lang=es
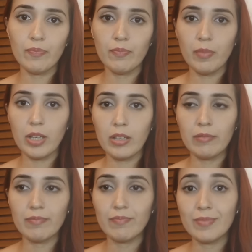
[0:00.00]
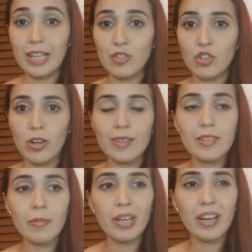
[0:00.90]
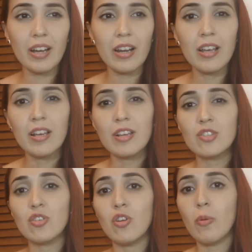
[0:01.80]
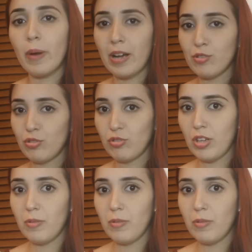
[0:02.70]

me lesionó la cervical son los brazos.